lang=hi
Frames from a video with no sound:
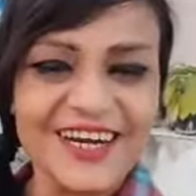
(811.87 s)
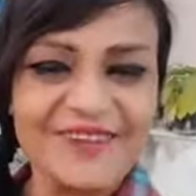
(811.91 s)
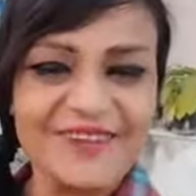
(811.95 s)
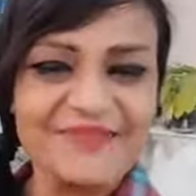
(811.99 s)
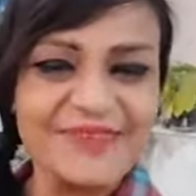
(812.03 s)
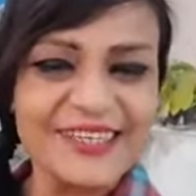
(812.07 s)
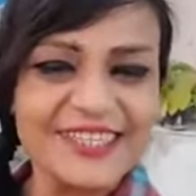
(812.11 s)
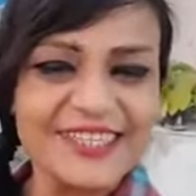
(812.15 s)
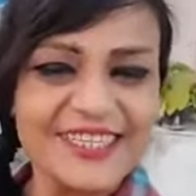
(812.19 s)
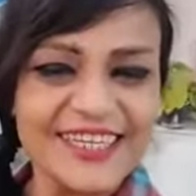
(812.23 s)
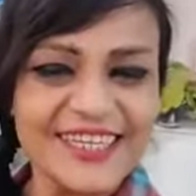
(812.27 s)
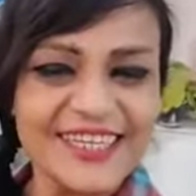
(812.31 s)

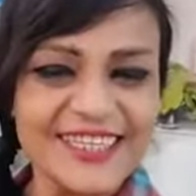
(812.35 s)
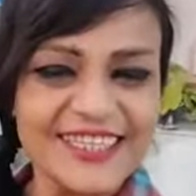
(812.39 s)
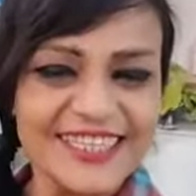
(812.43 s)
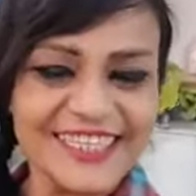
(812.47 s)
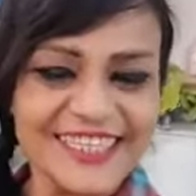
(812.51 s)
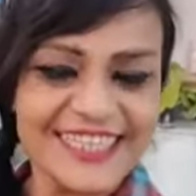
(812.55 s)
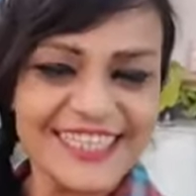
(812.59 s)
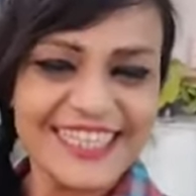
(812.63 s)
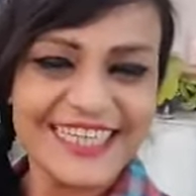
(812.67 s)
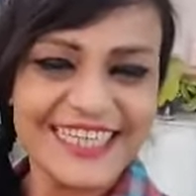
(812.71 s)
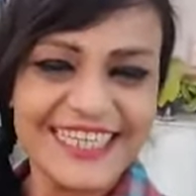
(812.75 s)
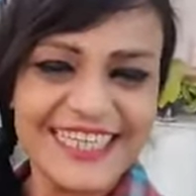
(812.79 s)
अमिता
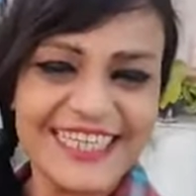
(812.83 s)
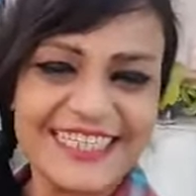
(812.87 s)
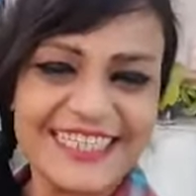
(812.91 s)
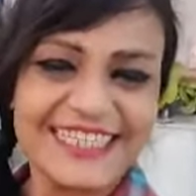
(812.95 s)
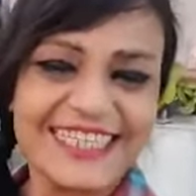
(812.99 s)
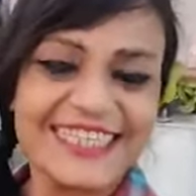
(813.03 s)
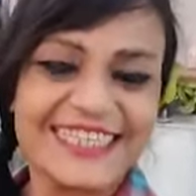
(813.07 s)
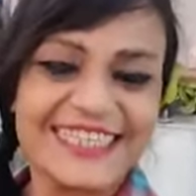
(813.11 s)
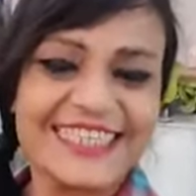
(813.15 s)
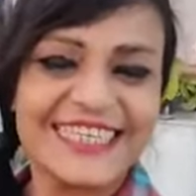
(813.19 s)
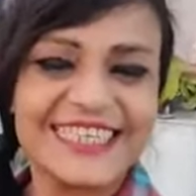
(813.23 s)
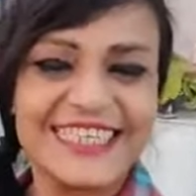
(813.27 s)
सक्सेना
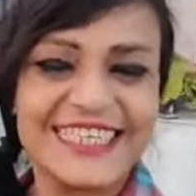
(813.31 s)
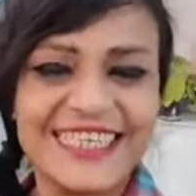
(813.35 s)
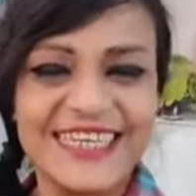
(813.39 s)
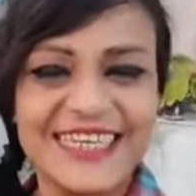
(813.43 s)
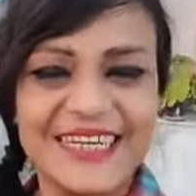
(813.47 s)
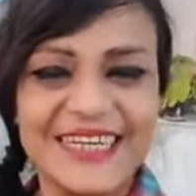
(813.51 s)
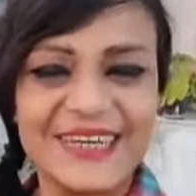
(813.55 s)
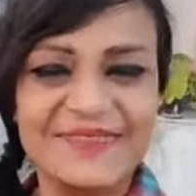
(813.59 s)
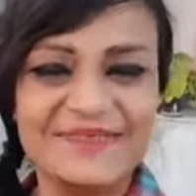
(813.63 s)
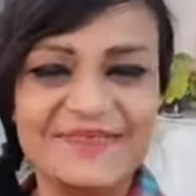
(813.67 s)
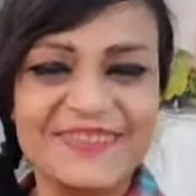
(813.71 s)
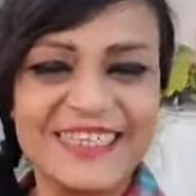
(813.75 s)
जी जय श्री
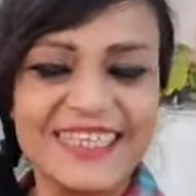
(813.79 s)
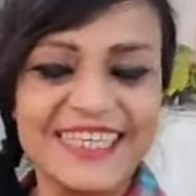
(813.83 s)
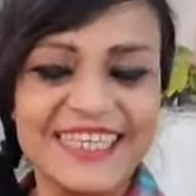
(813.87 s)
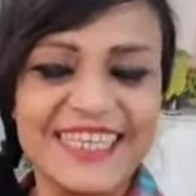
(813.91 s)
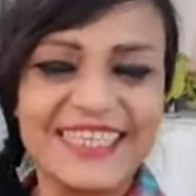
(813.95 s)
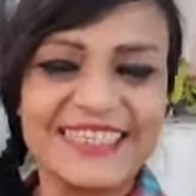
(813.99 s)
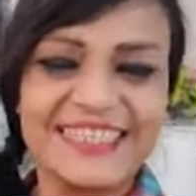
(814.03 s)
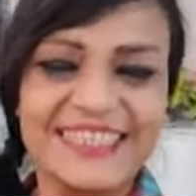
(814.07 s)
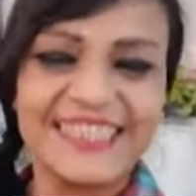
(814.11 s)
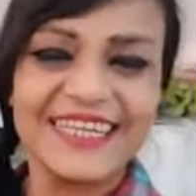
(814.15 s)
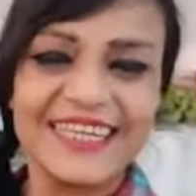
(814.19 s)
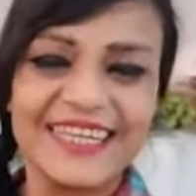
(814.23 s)
राम जी
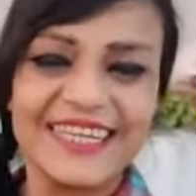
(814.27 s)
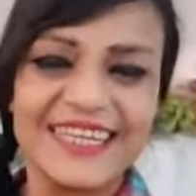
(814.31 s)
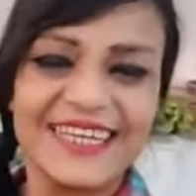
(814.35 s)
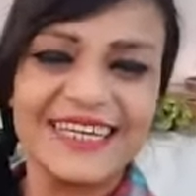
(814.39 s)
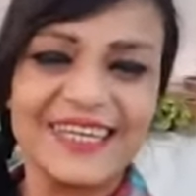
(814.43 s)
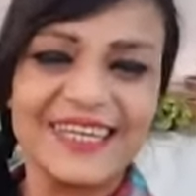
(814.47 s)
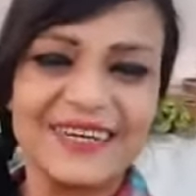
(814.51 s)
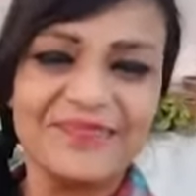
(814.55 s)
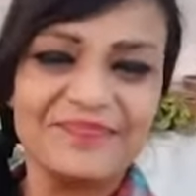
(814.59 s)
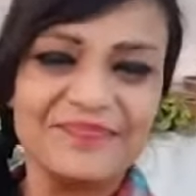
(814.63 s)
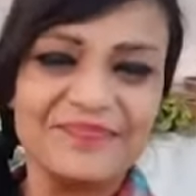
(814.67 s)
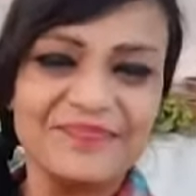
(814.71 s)
कैसी
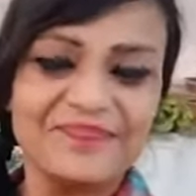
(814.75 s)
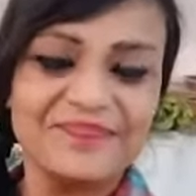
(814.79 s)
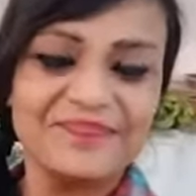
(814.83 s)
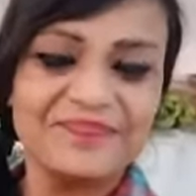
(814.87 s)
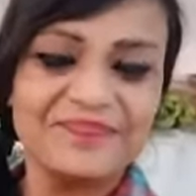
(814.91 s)
हैं आप